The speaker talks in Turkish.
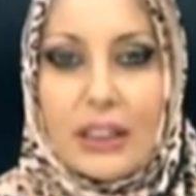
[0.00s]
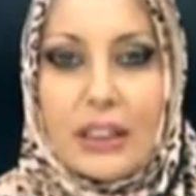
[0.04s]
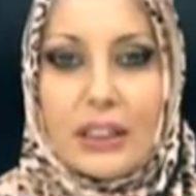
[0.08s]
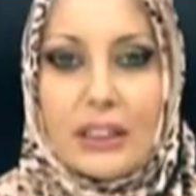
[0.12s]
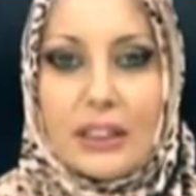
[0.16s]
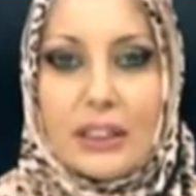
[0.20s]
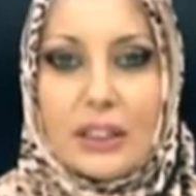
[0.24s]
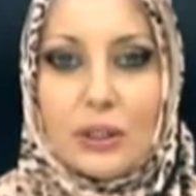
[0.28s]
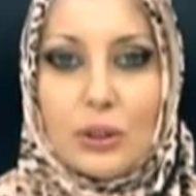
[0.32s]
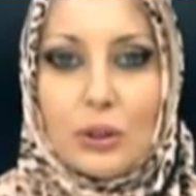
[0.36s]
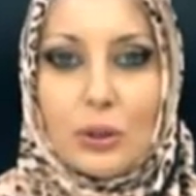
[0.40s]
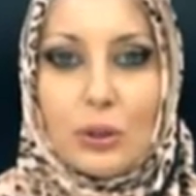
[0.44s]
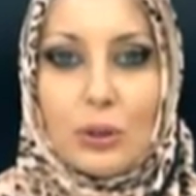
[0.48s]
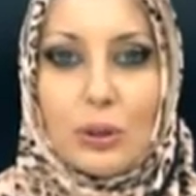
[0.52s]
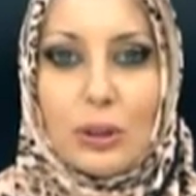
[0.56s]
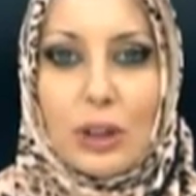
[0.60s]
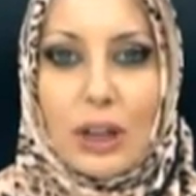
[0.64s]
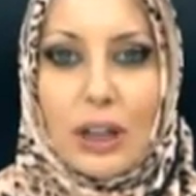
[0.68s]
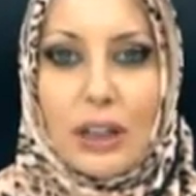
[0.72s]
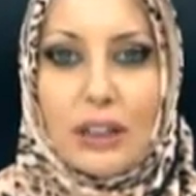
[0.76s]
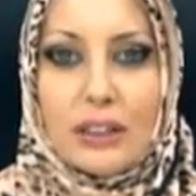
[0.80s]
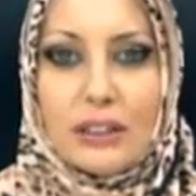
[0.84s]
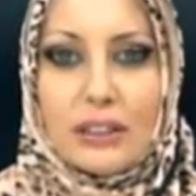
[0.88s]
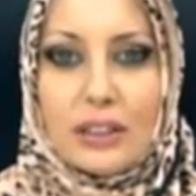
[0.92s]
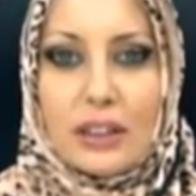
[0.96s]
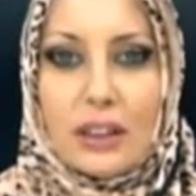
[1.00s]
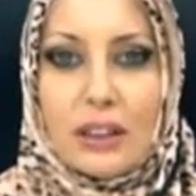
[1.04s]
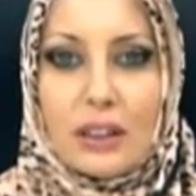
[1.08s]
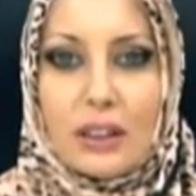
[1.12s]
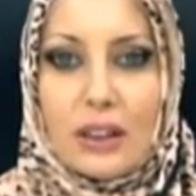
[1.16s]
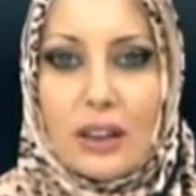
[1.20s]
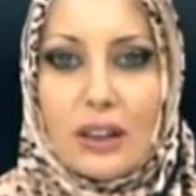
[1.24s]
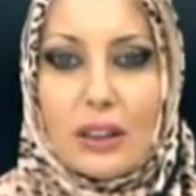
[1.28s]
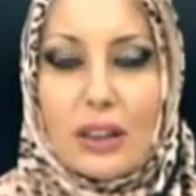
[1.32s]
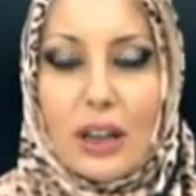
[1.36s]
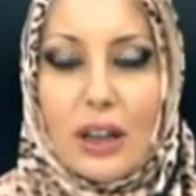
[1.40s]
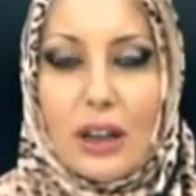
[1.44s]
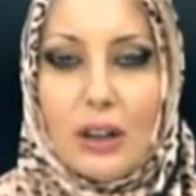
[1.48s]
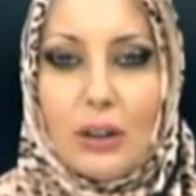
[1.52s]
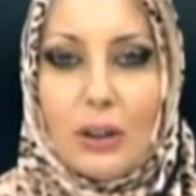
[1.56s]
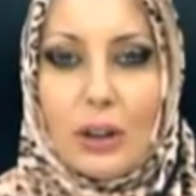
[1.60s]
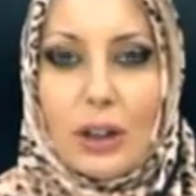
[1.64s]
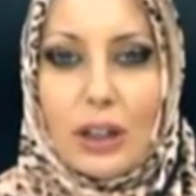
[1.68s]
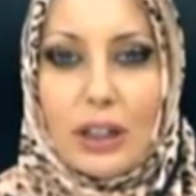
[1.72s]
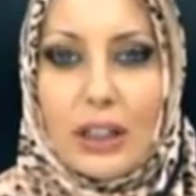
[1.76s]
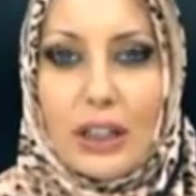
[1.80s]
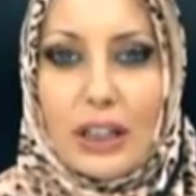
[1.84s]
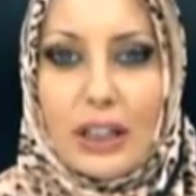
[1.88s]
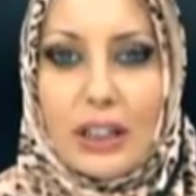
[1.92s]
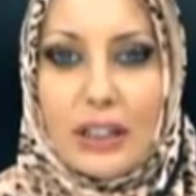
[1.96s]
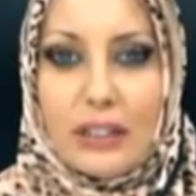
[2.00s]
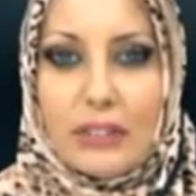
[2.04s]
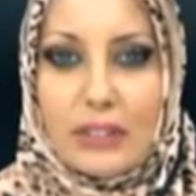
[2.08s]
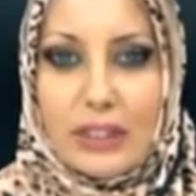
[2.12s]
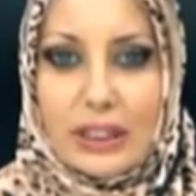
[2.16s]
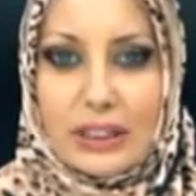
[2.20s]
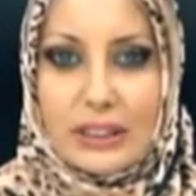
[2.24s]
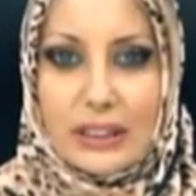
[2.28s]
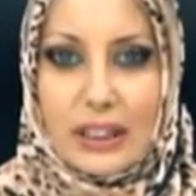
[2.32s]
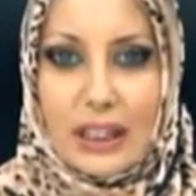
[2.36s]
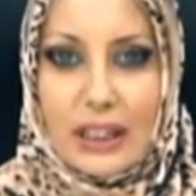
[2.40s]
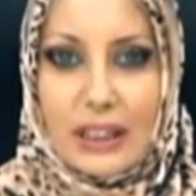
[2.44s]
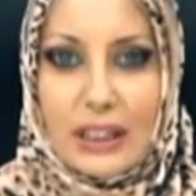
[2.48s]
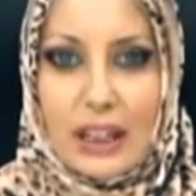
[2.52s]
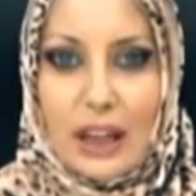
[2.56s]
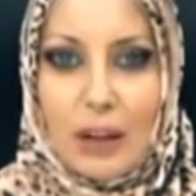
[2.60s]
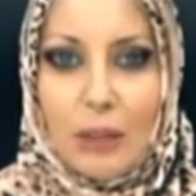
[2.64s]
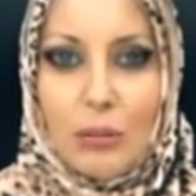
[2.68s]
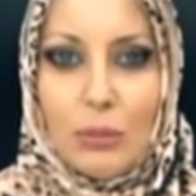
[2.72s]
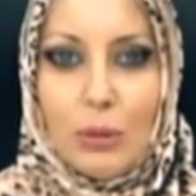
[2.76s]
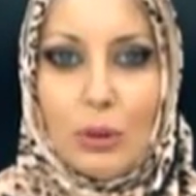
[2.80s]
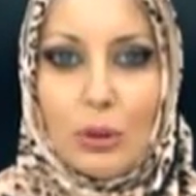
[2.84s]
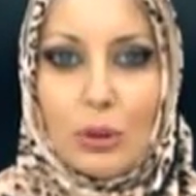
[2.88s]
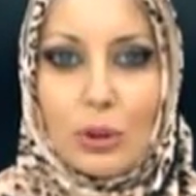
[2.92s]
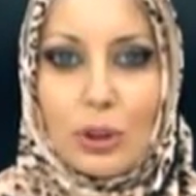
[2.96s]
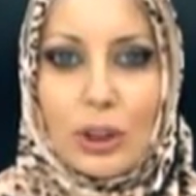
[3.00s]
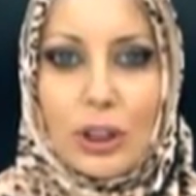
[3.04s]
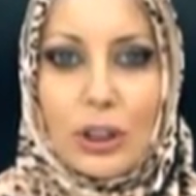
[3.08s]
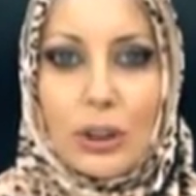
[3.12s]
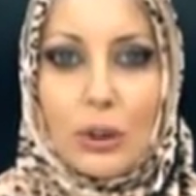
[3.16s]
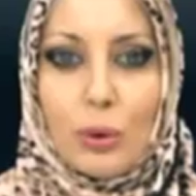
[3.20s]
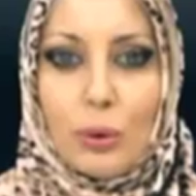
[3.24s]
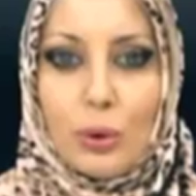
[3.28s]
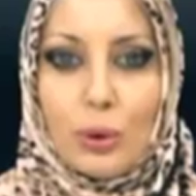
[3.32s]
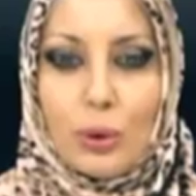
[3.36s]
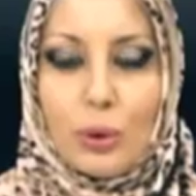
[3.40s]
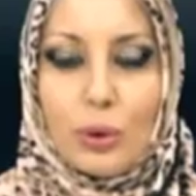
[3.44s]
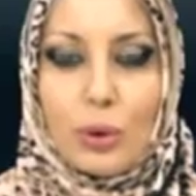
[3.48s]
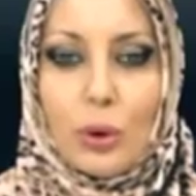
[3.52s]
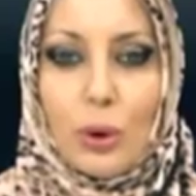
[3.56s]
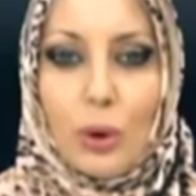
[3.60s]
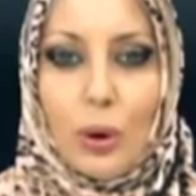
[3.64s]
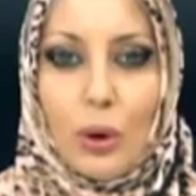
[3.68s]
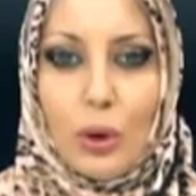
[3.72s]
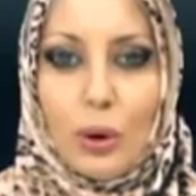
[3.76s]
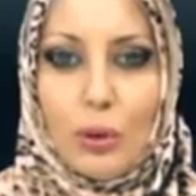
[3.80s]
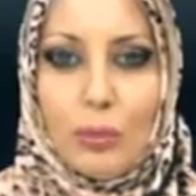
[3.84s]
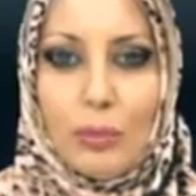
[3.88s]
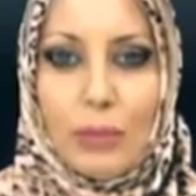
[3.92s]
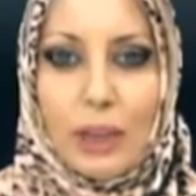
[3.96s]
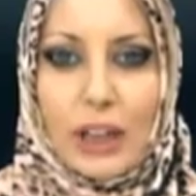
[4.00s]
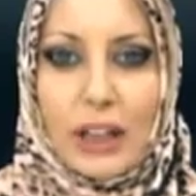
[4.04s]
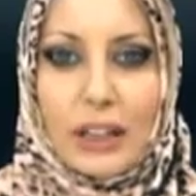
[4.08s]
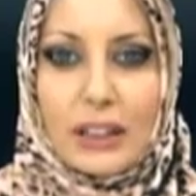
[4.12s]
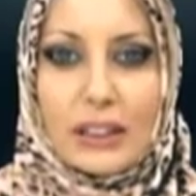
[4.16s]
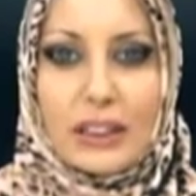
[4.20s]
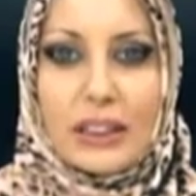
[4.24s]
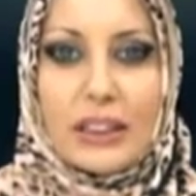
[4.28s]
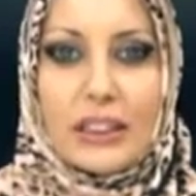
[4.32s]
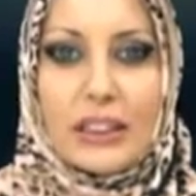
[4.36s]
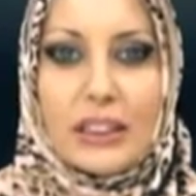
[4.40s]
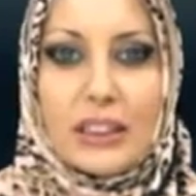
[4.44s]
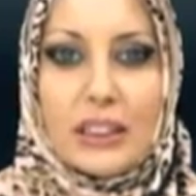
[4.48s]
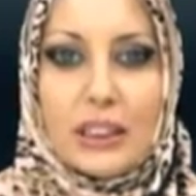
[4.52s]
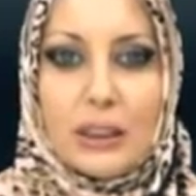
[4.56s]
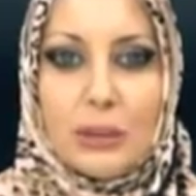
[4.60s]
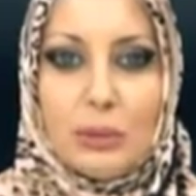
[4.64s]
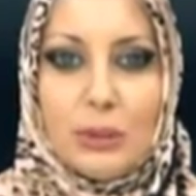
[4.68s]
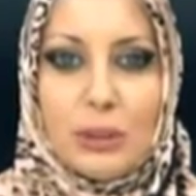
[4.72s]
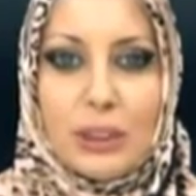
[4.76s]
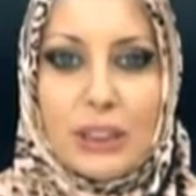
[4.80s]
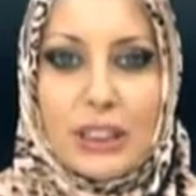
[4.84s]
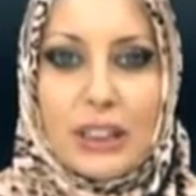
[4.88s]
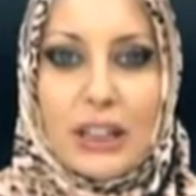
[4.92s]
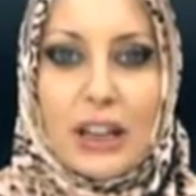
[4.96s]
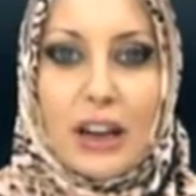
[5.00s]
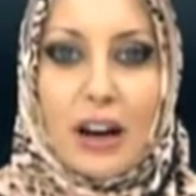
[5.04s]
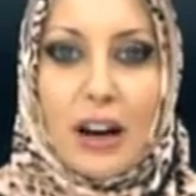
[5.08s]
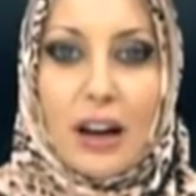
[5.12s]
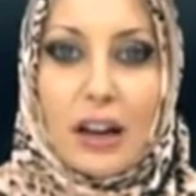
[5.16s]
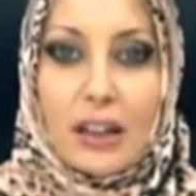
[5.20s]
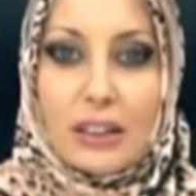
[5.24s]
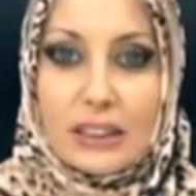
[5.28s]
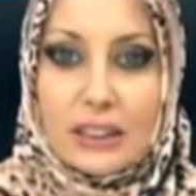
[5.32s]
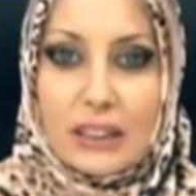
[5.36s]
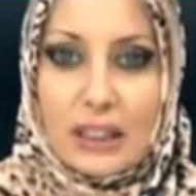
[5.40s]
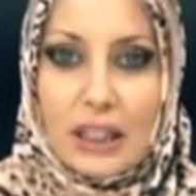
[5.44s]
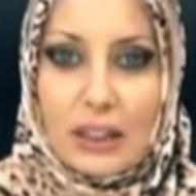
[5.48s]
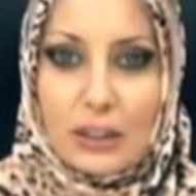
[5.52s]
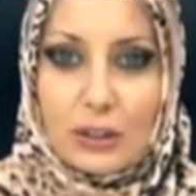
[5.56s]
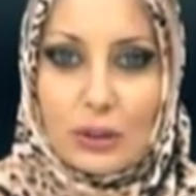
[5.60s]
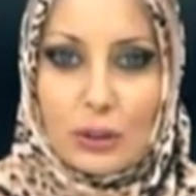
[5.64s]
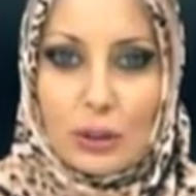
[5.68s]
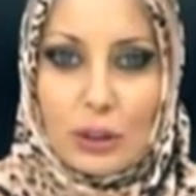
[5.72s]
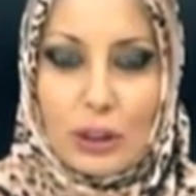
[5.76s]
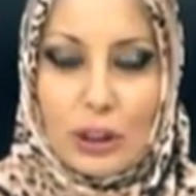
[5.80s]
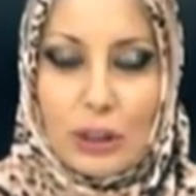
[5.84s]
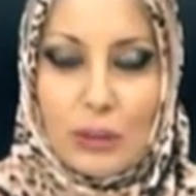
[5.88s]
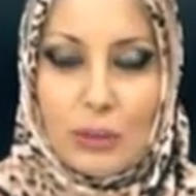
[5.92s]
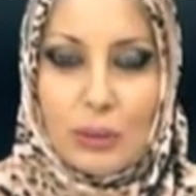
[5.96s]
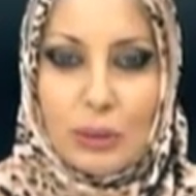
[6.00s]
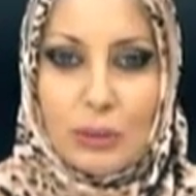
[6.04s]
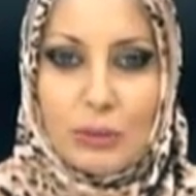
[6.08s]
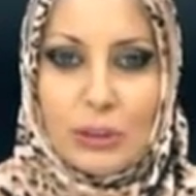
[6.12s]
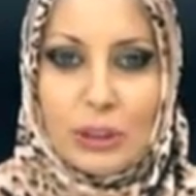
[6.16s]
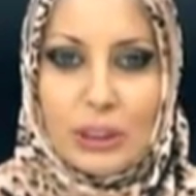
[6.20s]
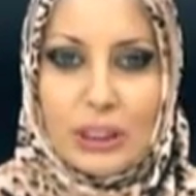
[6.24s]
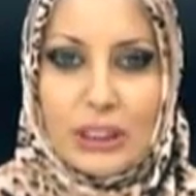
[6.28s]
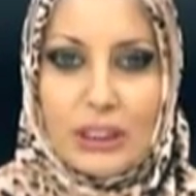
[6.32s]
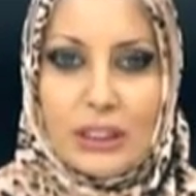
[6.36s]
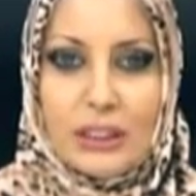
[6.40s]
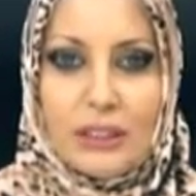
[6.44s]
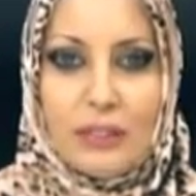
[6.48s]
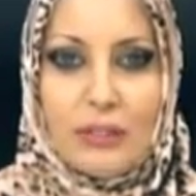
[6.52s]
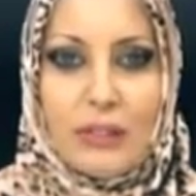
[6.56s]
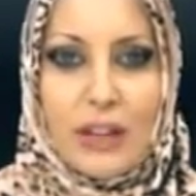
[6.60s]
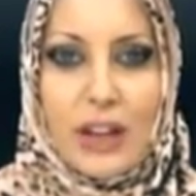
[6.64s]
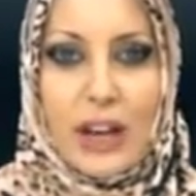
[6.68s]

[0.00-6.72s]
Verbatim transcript: Resulullah sallallahu aleyhi ve sellem Kur'an'a uygun olmayan hiçbir şey asla söylememiştir ve